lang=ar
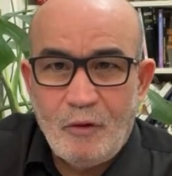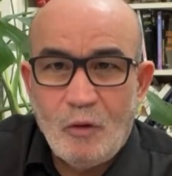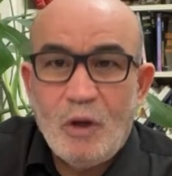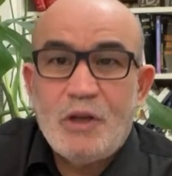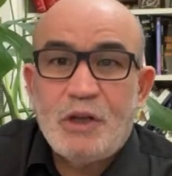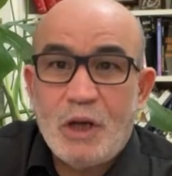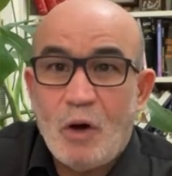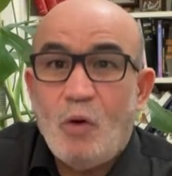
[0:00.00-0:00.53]

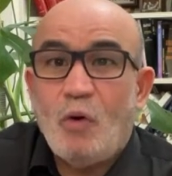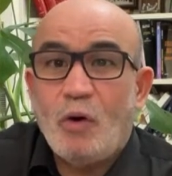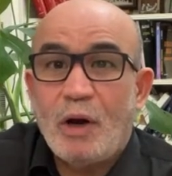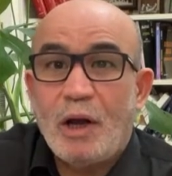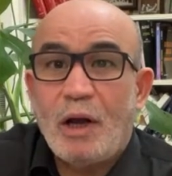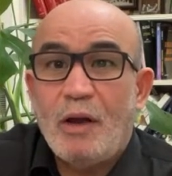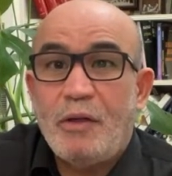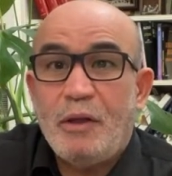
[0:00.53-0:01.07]
وأشياء
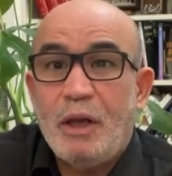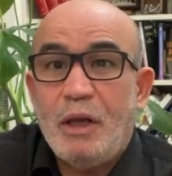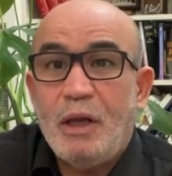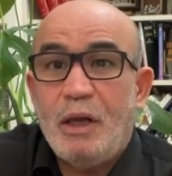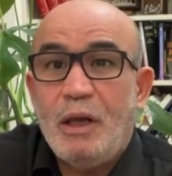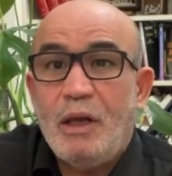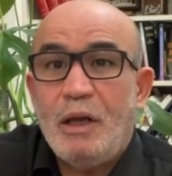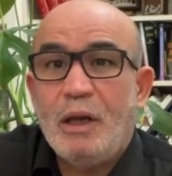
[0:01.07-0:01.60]
أخرى
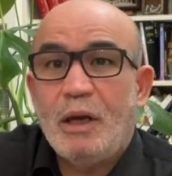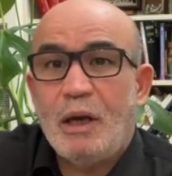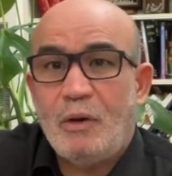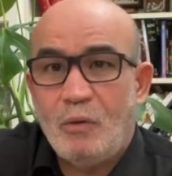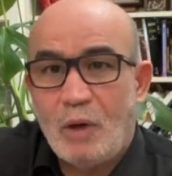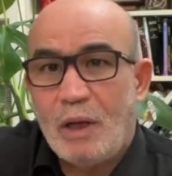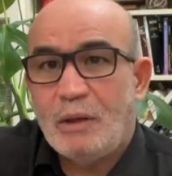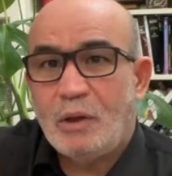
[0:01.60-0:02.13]
كثيرة
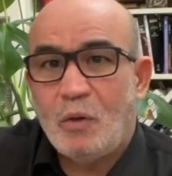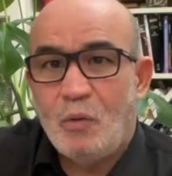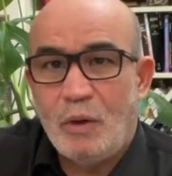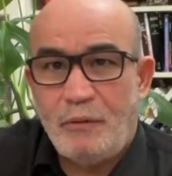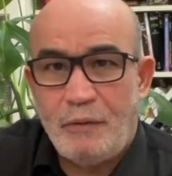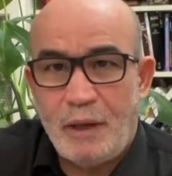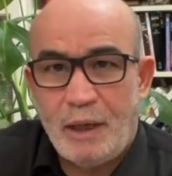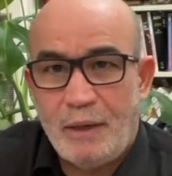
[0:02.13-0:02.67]
لو كان
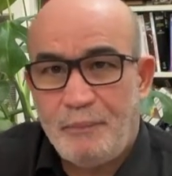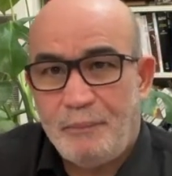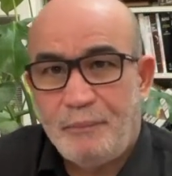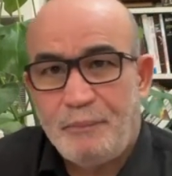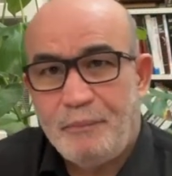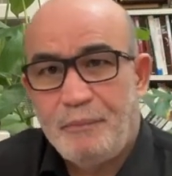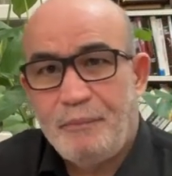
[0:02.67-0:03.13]
طول فيها